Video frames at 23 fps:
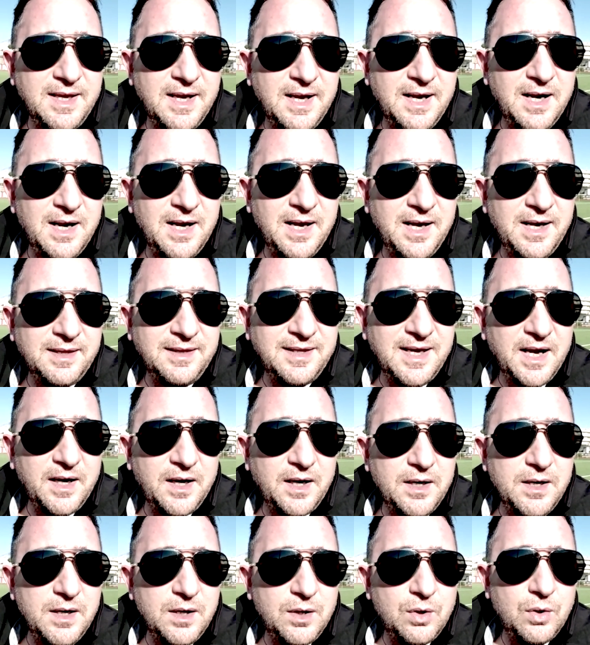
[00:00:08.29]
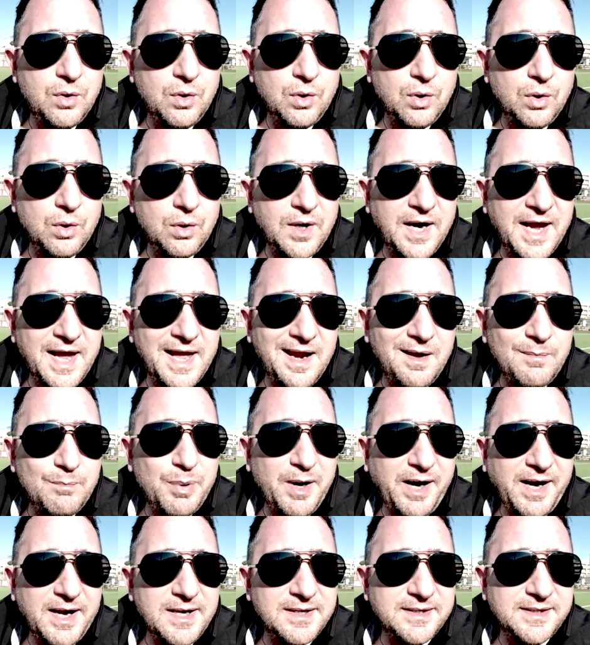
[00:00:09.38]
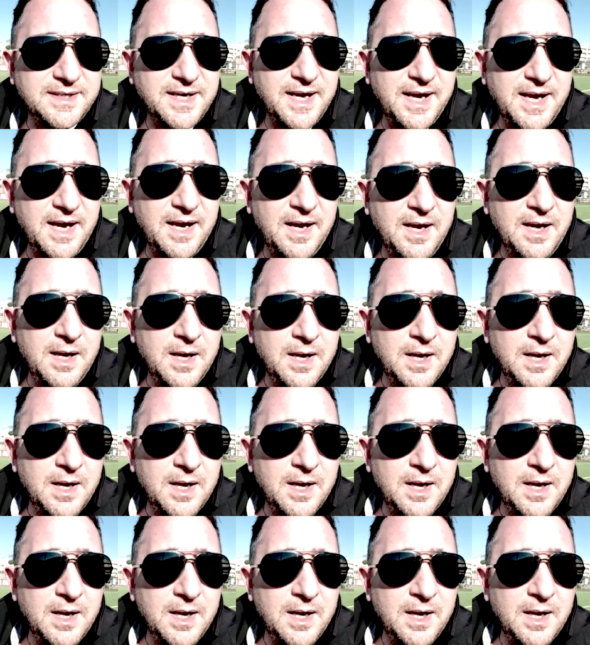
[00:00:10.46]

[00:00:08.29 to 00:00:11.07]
del tecnico calabrese